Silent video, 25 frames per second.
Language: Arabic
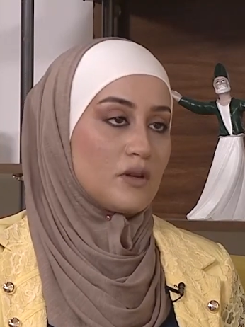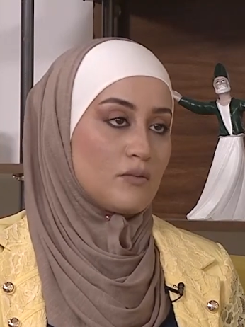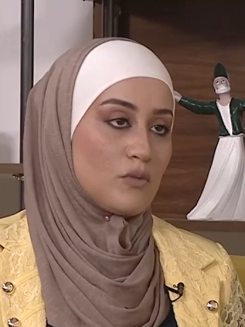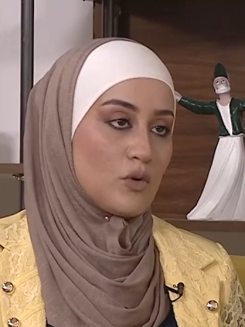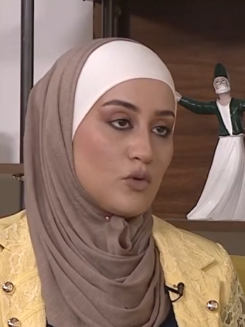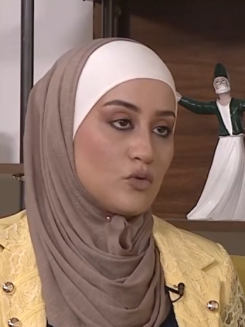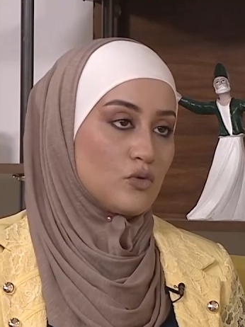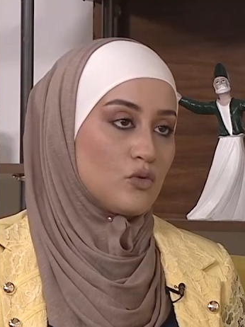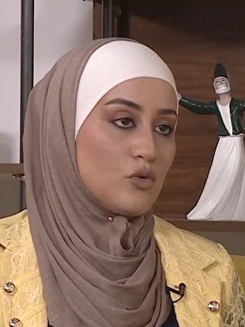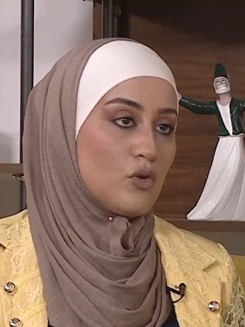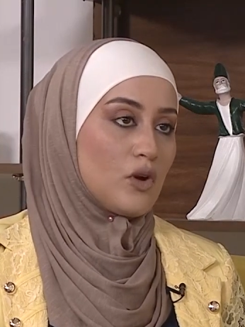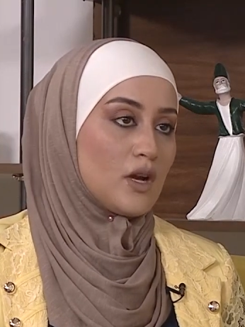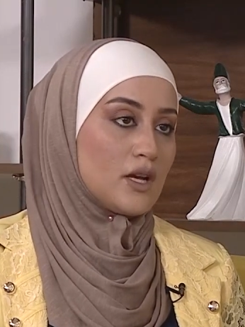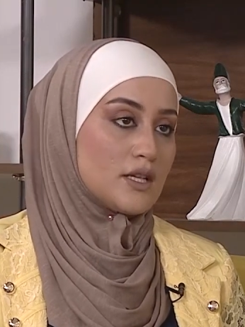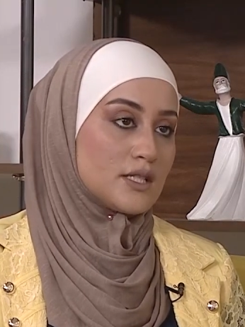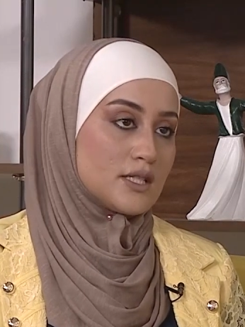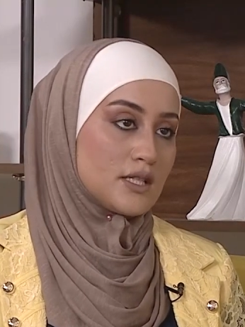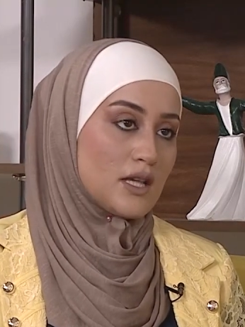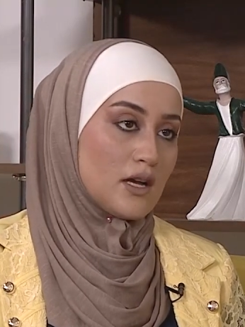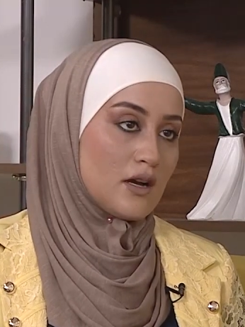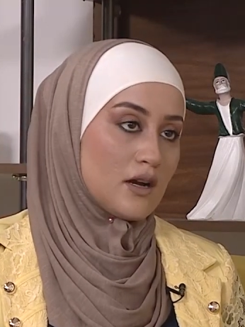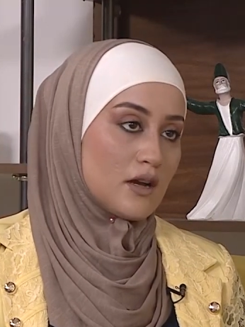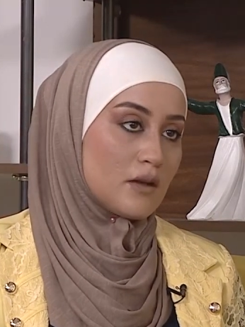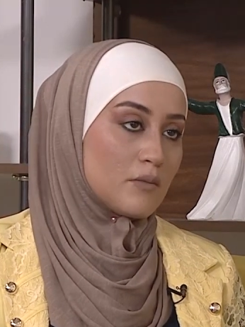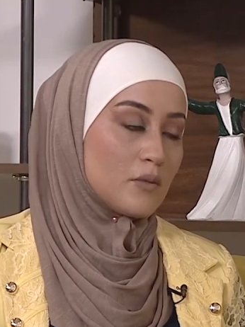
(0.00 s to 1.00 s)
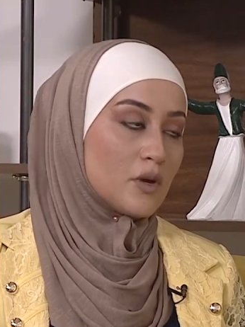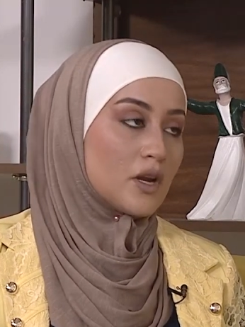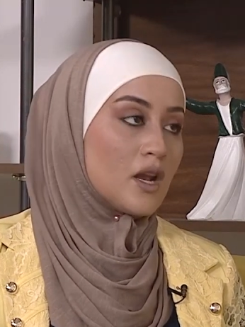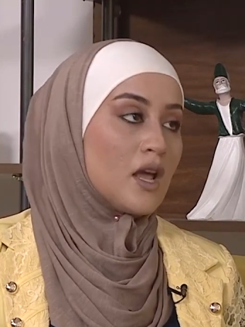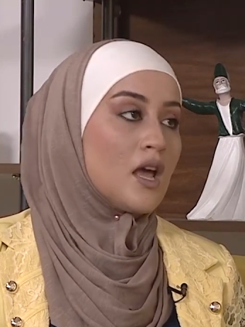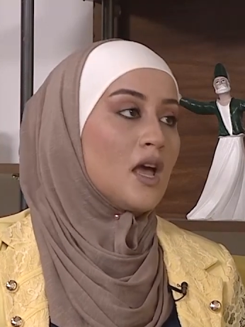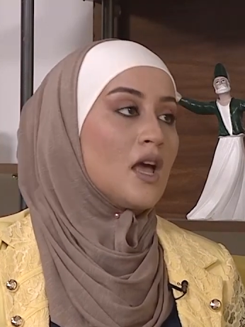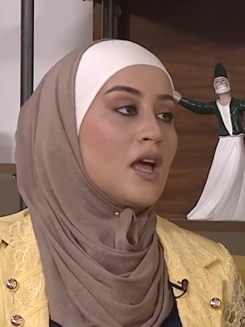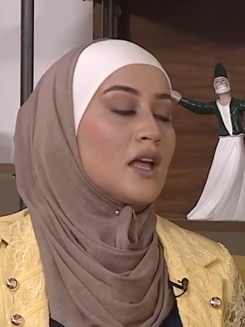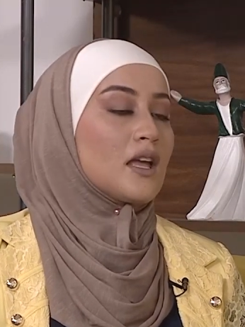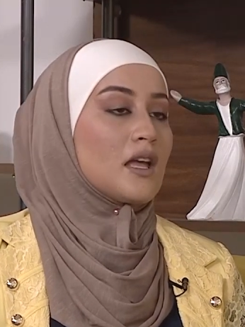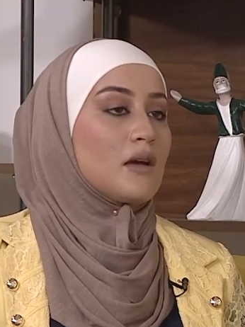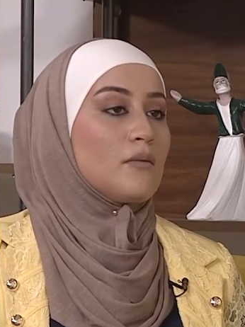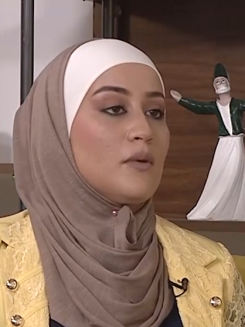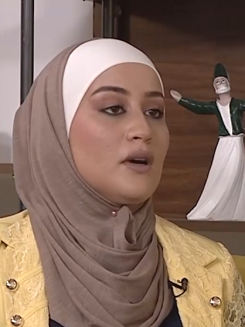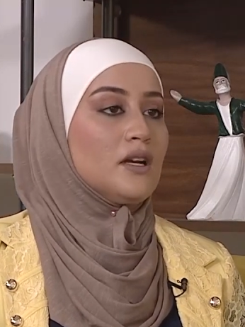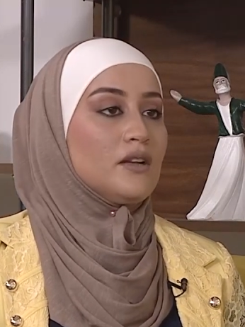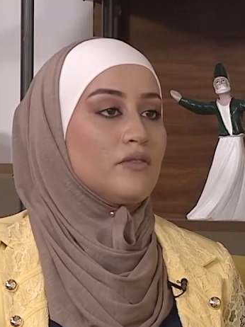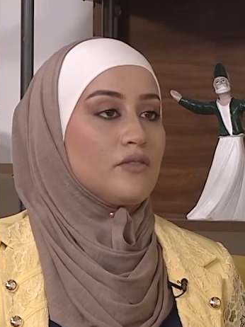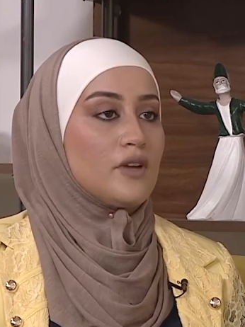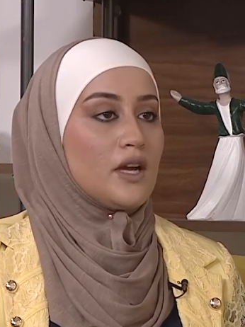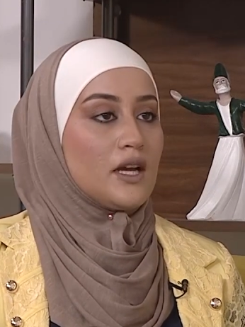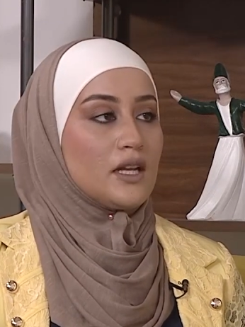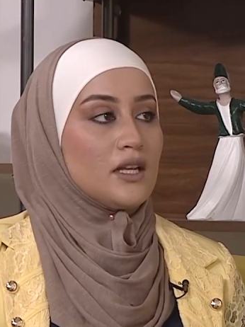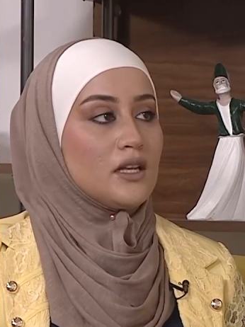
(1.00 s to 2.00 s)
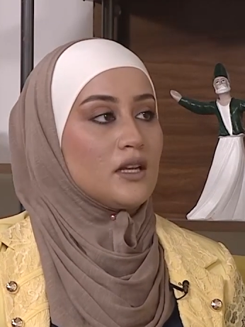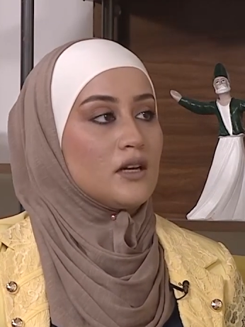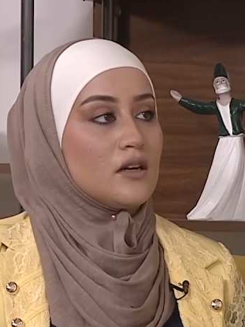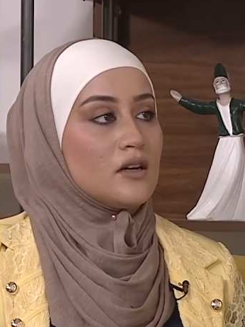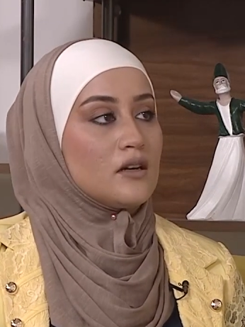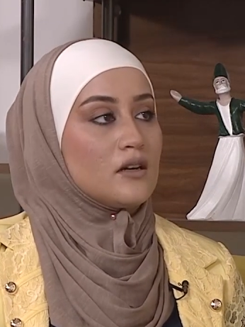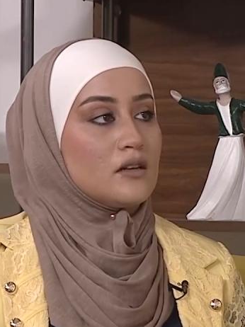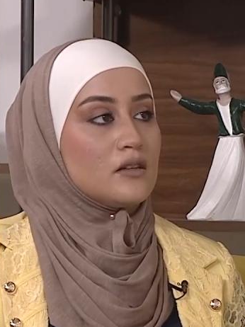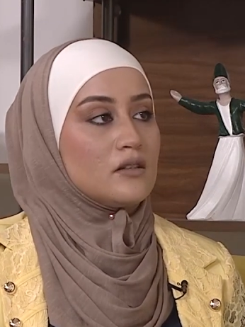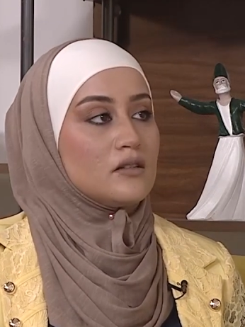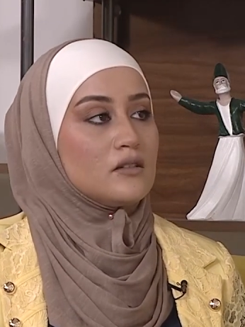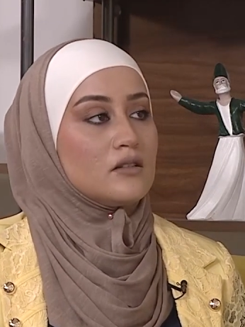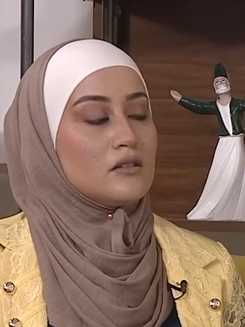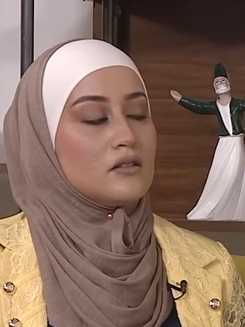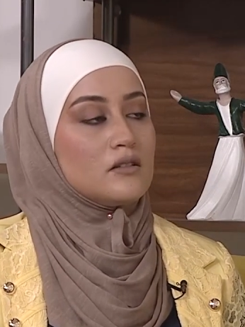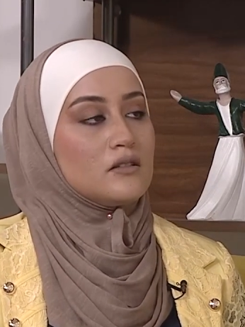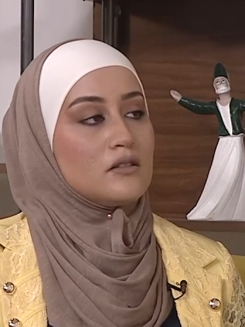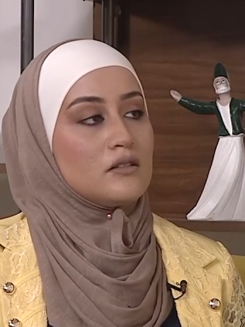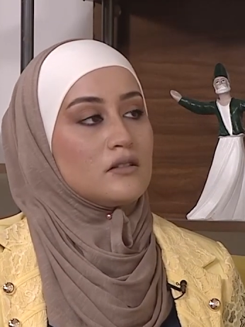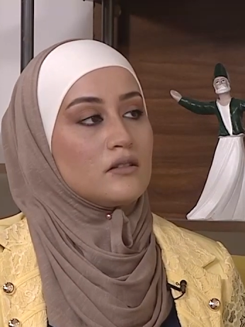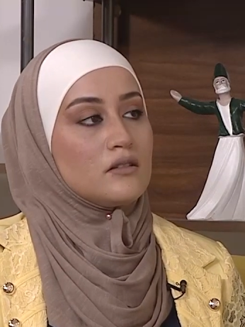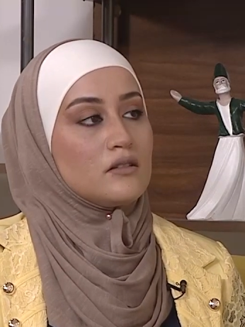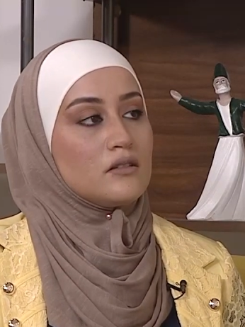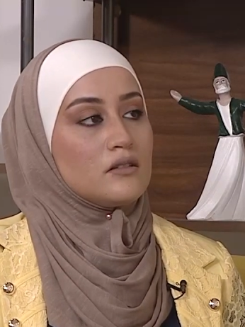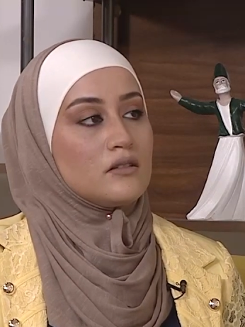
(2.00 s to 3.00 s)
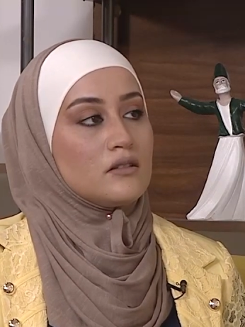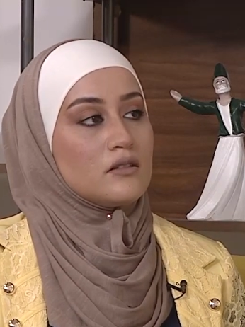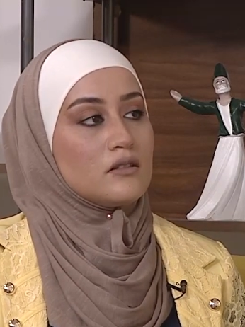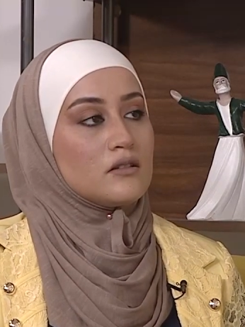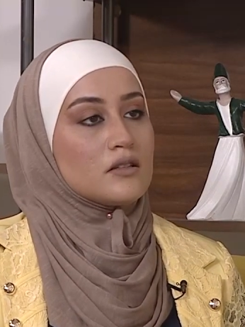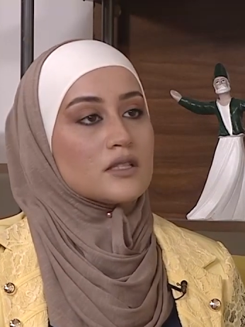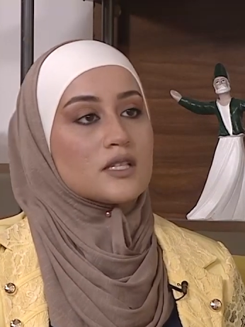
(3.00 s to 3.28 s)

من موضوع الزهايمر كمان في عنا آه،